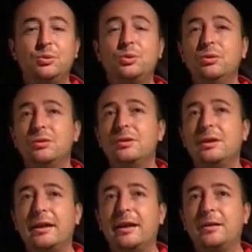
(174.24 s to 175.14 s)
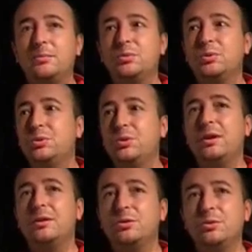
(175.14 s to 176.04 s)
düşünürsek eğer bu şu
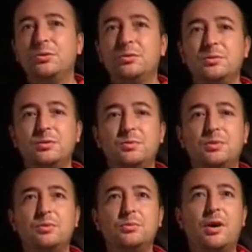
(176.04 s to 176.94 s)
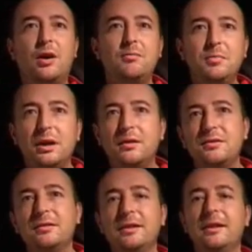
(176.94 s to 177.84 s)
anda duyduğumuz bütün bu
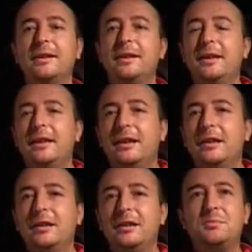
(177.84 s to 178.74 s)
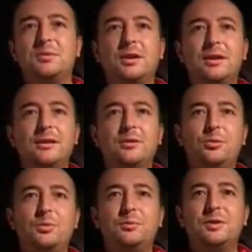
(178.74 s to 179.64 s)
ambiyansın hiçbir şekilde
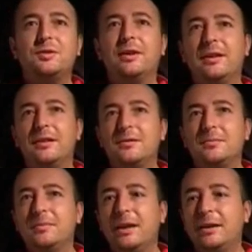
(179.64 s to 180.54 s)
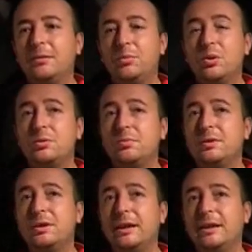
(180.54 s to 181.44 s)
olmaması lazım. Yani boş bir
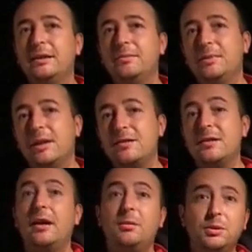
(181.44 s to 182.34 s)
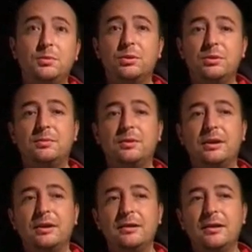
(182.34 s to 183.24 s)
şehir, biraz daha bir boş bir
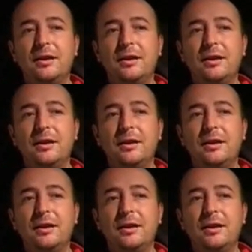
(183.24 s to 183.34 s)
şehir.